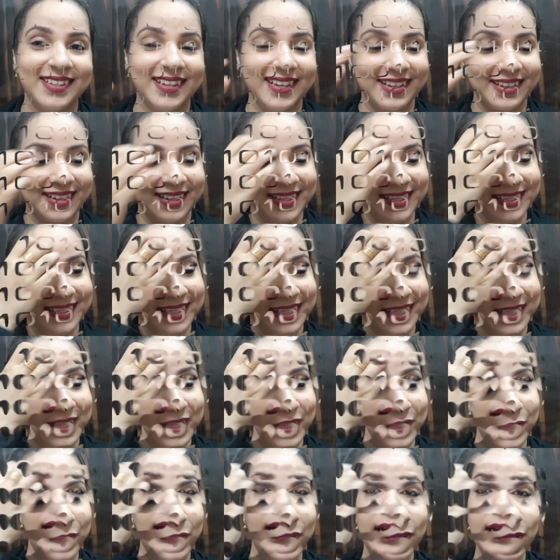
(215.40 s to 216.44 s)
ठीक है गाइस
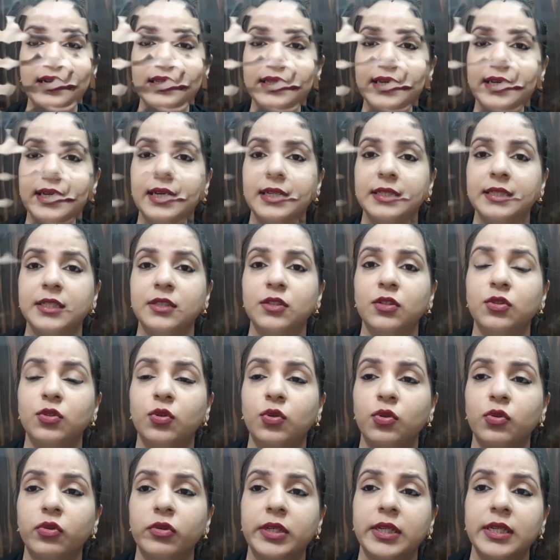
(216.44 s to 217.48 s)
तो एंड देखा जाए तो
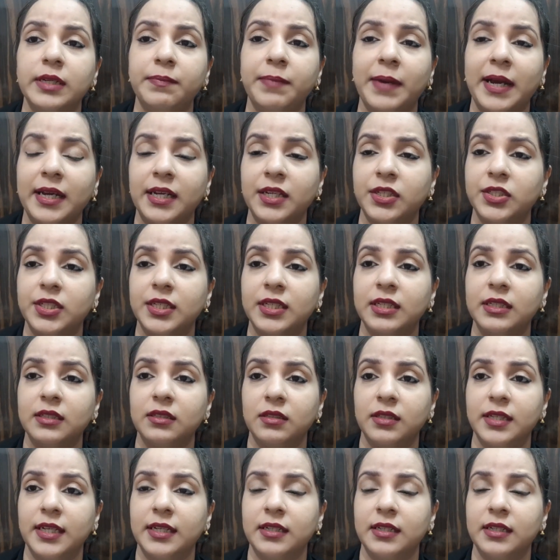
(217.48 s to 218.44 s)
दोनों की पैकेजिंग